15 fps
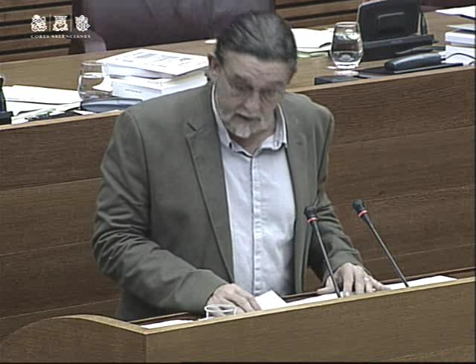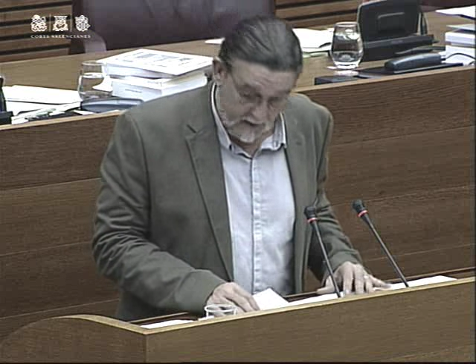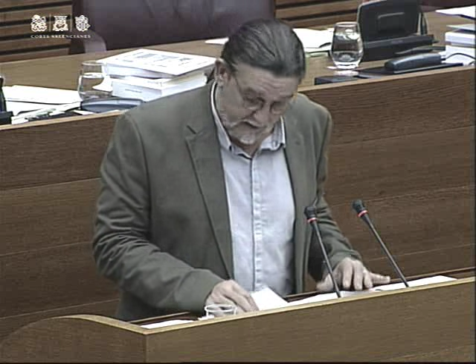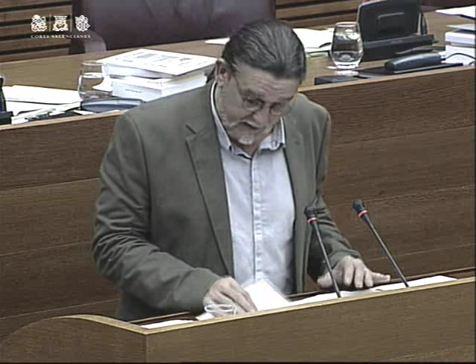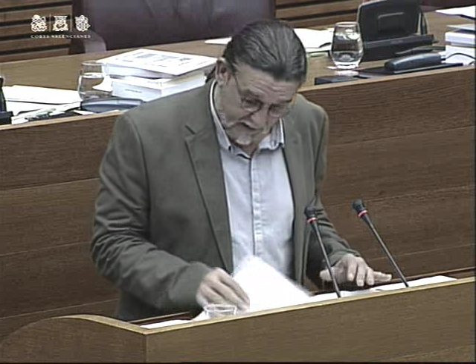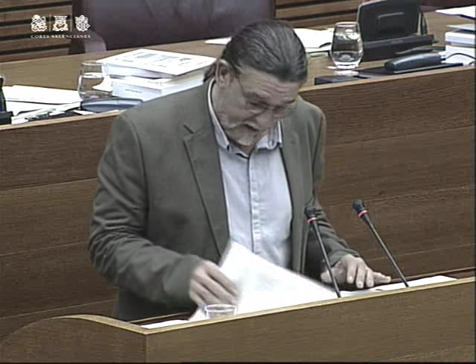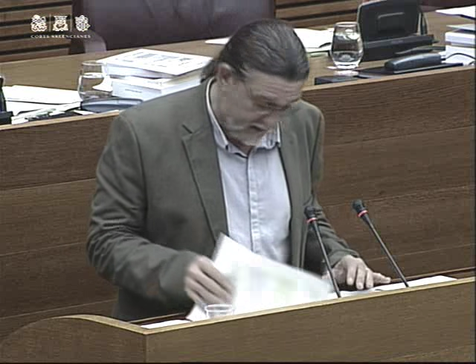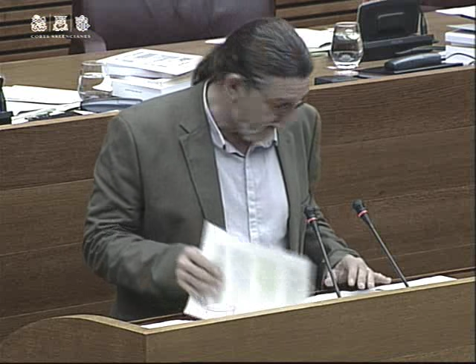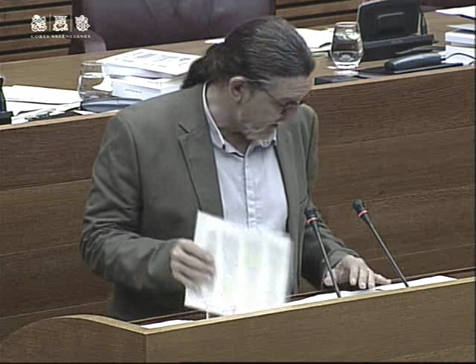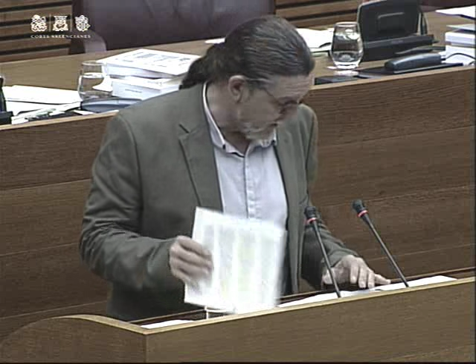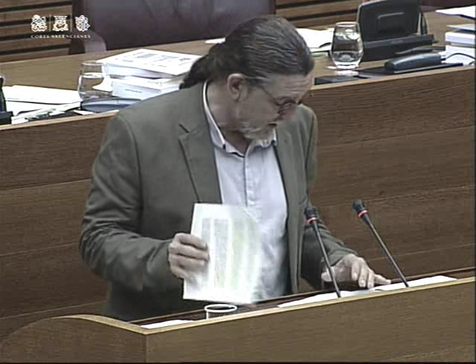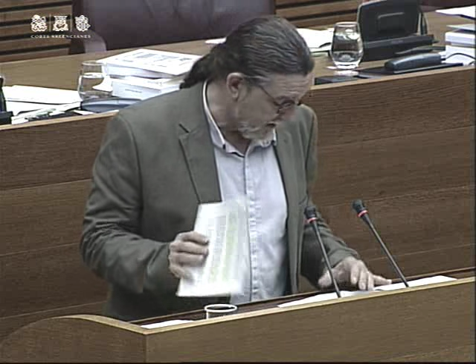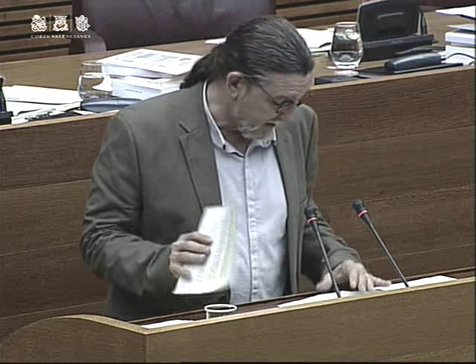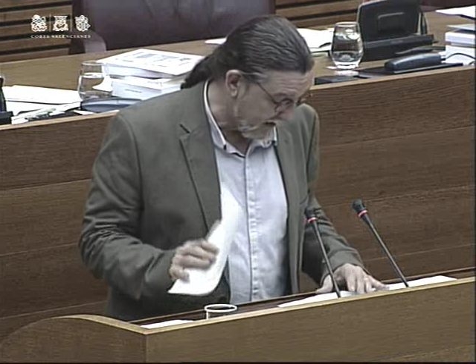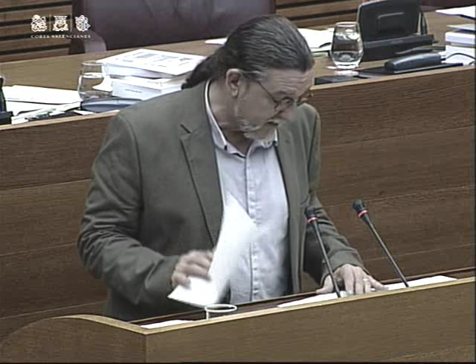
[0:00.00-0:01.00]
que eh,
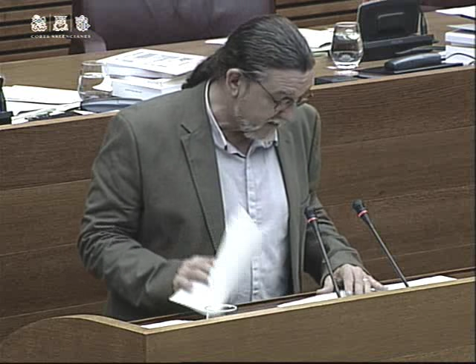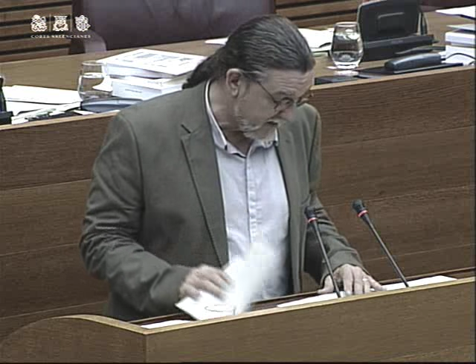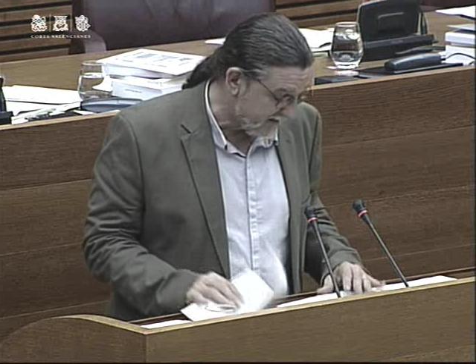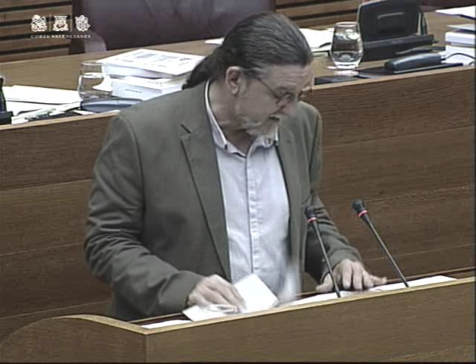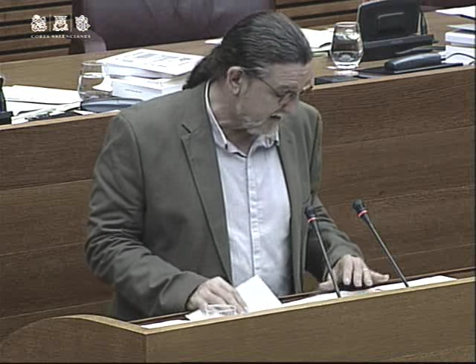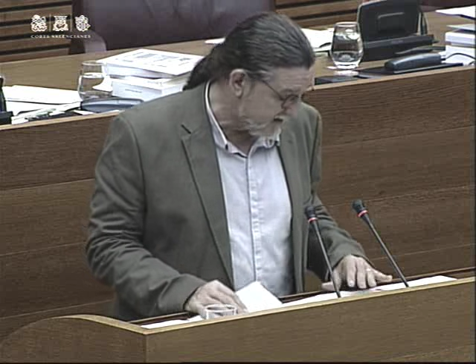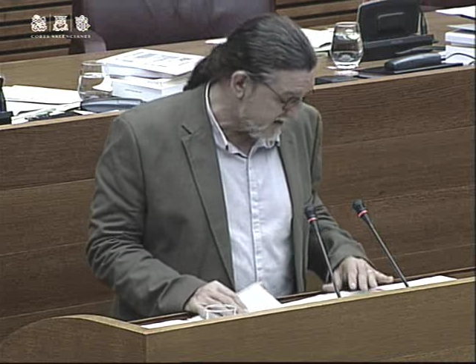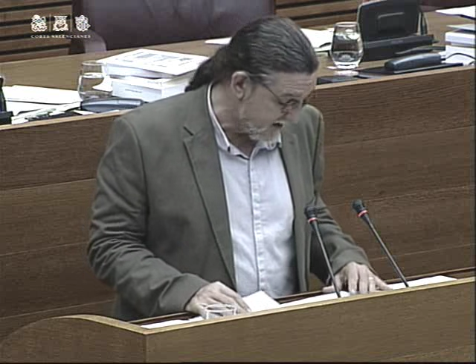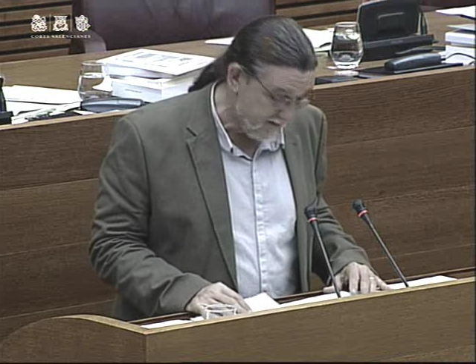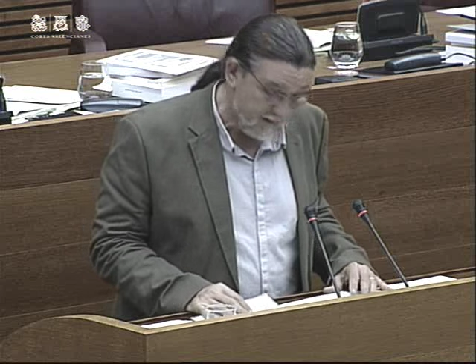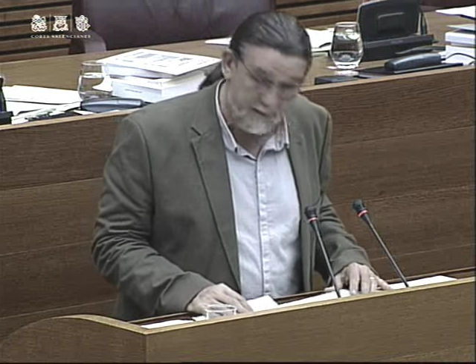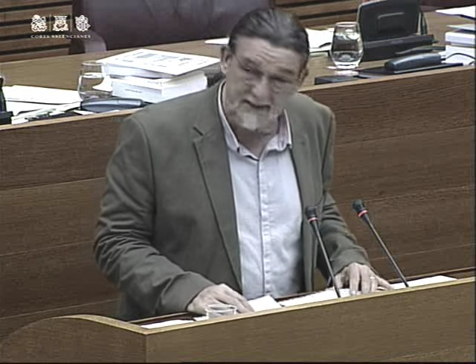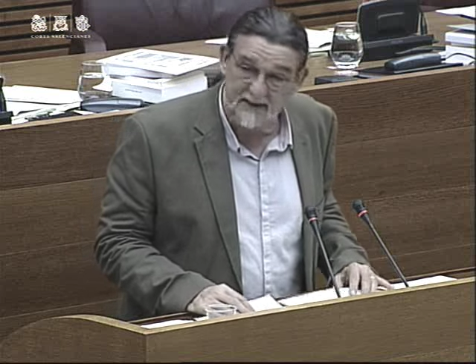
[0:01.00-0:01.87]
alcanza a más de